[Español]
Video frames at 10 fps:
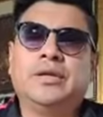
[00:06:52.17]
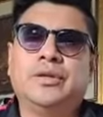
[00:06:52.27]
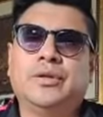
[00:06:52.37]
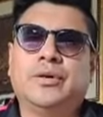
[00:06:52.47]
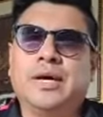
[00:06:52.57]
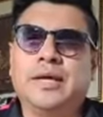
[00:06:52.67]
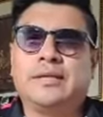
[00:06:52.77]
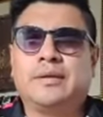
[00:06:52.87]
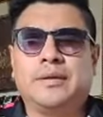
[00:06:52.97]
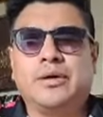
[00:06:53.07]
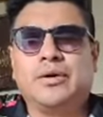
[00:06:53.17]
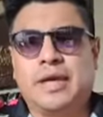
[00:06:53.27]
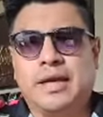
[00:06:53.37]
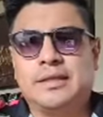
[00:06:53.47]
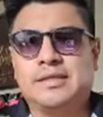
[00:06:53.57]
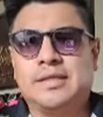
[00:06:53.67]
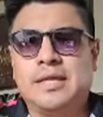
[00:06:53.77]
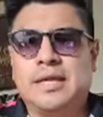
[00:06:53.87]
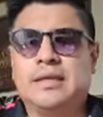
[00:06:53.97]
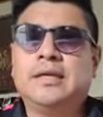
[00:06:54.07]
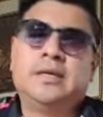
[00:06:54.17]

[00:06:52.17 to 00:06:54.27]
no hay el trabajo que antes tenía.